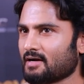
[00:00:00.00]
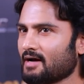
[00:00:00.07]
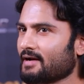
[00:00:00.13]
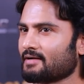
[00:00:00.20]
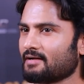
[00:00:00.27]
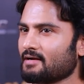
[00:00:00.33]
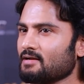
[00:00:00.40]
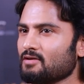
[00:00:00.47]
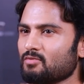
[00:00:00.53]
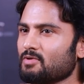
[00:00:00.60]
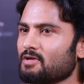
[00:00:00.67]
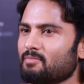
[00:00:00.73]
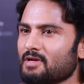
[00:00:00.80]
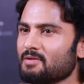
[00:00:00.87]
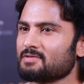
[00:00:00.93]
క్యారెక్టర్ని
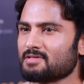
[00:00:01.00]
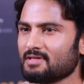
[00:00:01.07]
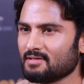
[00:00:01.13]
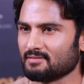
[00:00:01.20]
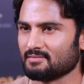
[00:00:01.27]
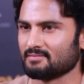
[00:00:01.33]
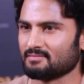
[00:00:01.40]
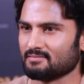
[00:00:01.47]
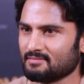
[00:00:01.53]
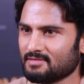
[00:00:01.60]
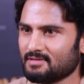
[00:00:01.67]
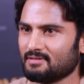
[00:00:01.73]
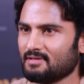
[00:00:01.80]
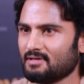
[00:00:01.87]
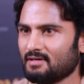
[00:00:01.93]
మీరు ప్రేమిస్తారు
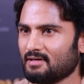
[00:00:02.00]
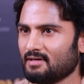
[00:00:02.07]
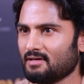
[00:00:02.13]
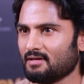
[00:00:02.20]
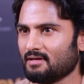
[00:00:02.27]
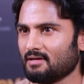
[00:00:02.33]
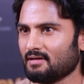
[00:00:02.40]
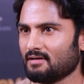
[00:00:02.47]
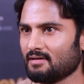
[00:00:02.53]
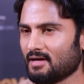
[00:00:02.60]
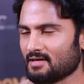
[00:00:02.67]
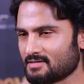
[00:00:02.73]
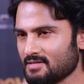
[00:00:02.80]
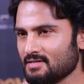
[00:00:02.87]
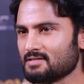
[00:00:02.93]

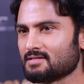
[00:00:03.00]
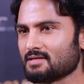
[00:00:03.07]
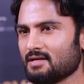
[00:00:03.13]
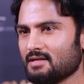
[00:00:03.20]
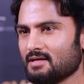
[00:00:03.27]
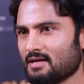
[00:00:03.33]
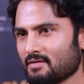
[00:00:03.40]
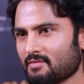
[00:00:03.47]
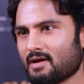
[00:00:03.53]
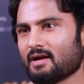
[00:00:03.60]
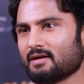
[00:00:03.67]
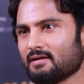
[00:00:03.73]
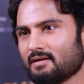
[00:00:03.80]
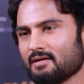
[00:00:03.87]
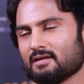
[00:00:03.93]
ఆ సీన్స్ కానీ ఆ
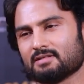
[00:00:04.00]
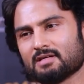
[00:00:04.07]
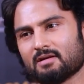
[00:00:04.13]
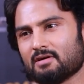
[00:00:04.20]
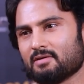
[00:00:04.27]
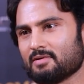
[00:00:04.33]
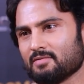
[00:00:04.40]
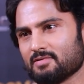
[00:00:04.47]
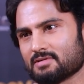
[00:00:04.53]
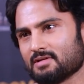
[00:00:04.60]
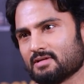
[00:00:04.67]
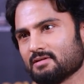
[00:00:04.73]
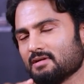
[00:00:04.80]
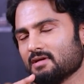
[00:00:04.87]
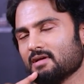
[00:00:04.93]
క్యారెక్టర్ని కానీ చాలా బాగా
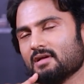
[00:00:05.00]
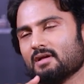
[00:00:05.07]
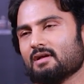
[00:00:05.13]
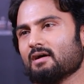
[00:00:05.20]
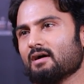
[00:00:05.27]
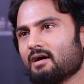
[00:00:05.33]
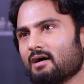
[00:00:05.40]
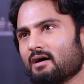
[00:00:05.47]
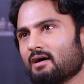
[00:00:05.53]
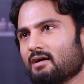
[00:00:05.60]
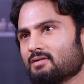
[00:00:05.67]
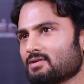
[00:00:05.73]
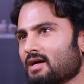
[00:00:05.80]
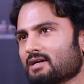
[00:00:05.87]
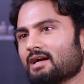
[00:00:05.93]
ప్రేమిస్తారు
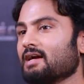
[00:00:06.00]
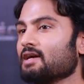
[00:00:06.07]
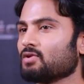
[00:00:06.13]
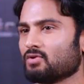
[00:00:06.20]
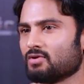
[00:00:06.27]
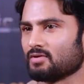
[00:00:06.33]
సో అట్లాంటిది